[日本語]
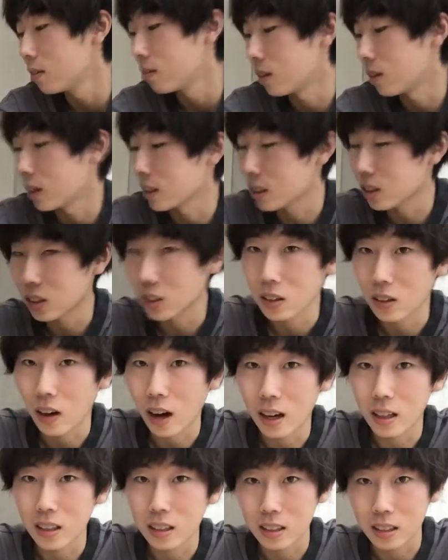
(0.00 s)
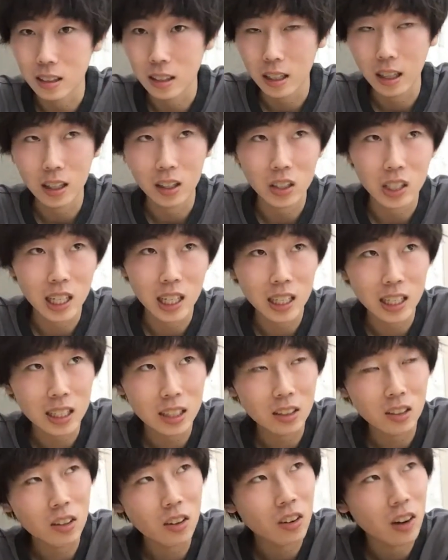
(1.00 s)
まあそういうのはあるけど、天気
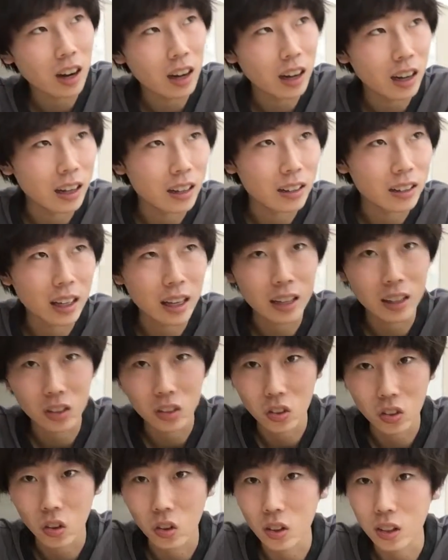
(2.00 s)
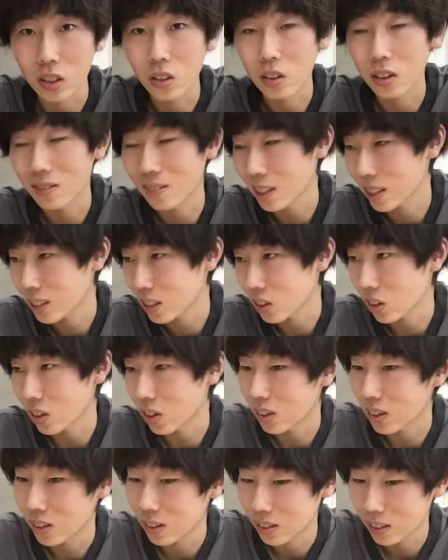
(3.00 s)
の子はないことを祈りましょ
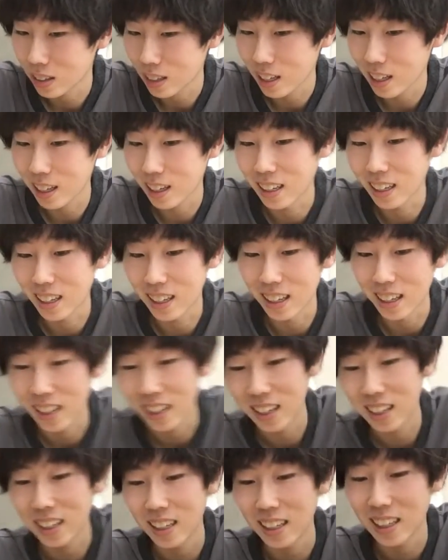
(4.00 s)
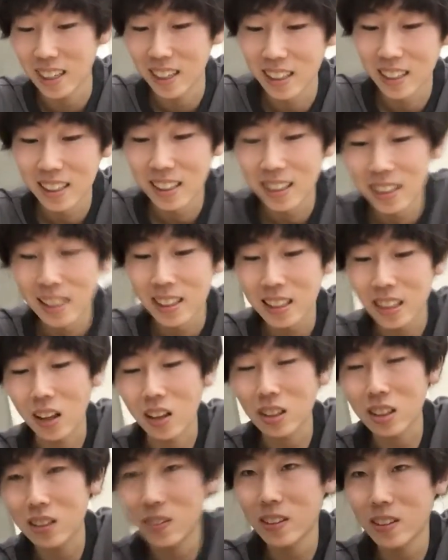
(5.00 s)
う。
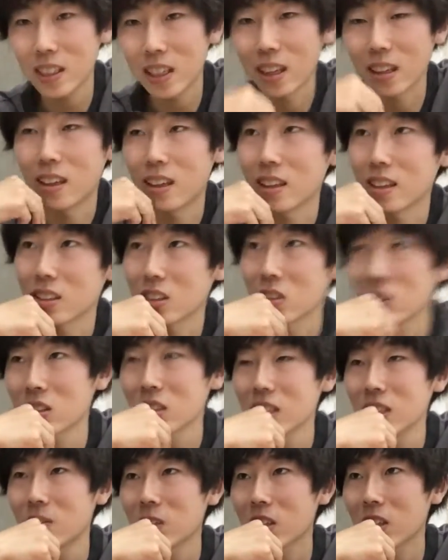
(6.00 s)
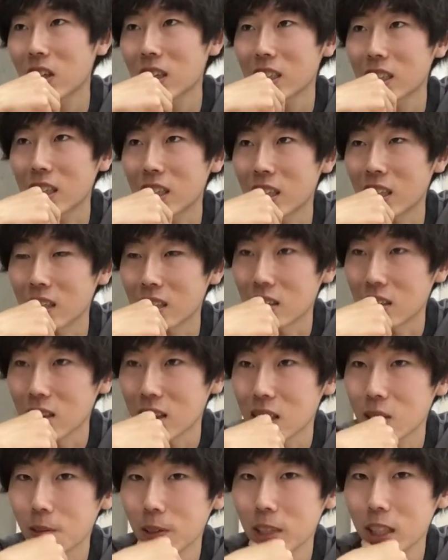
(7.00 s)
楽しみだな。どういう物語なんだろう。
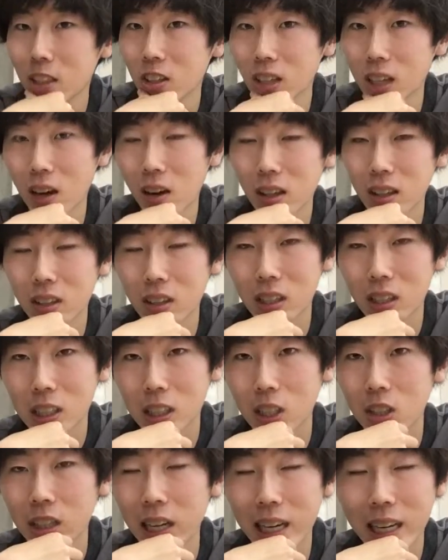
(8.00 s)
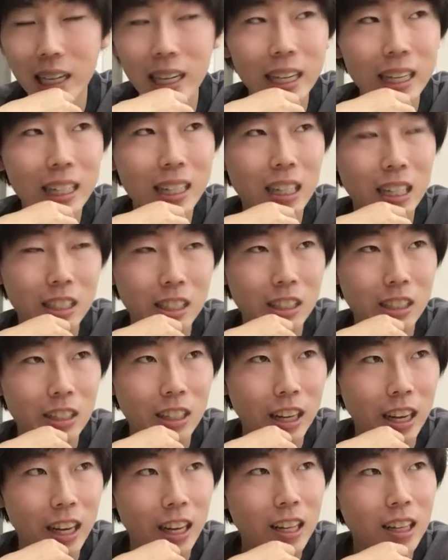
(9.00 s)
君の名はではさ、裏切られたんですよ
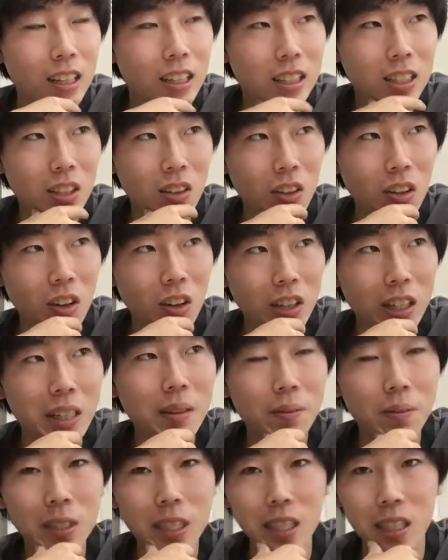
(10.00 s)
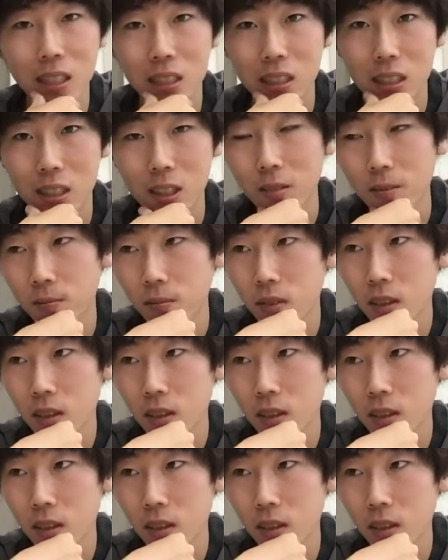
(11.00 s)
ね。そのいい意味でですよ。